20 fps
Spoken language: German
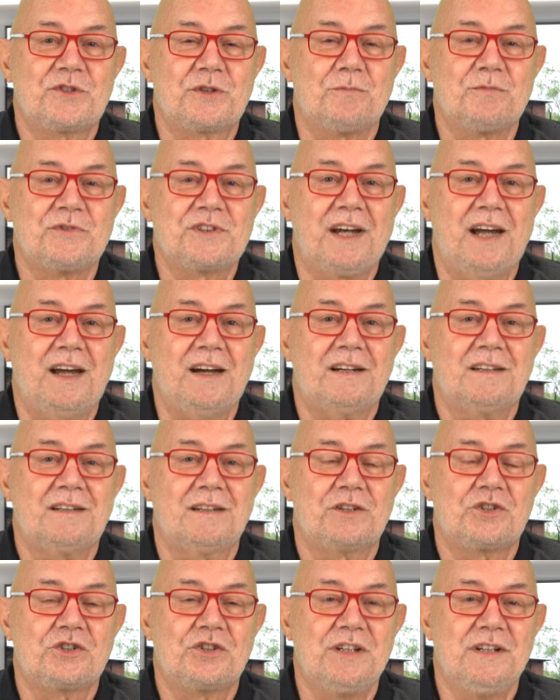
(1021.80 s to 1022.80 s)
zum Tag
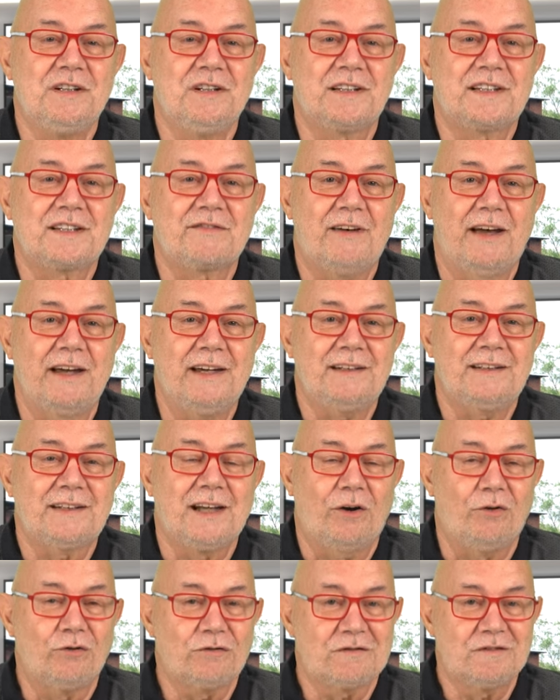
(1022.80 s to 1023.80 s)
der Schiene
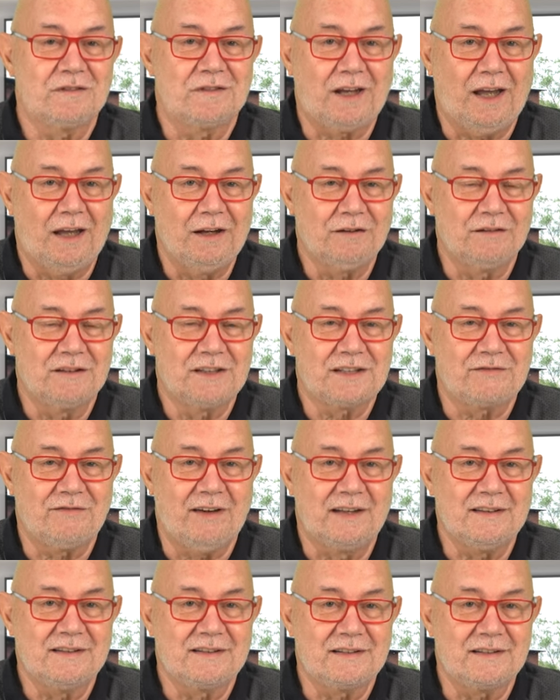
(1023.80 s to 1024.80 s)

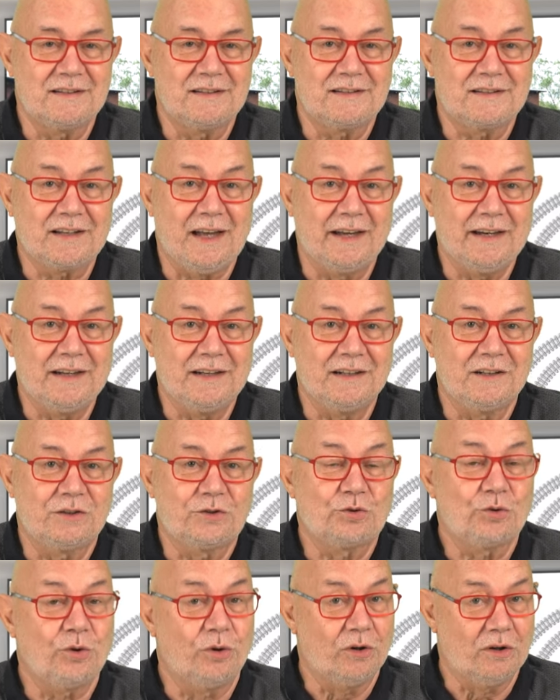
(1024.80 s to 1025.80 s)
2023 seine
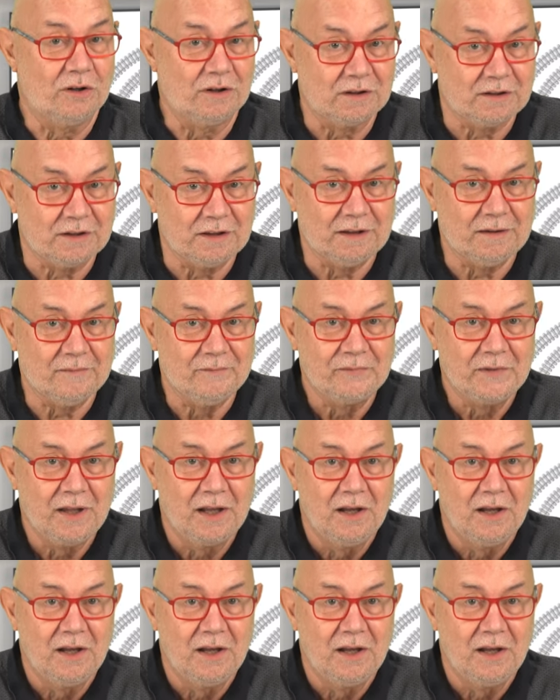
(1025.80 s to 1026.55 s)
Tore.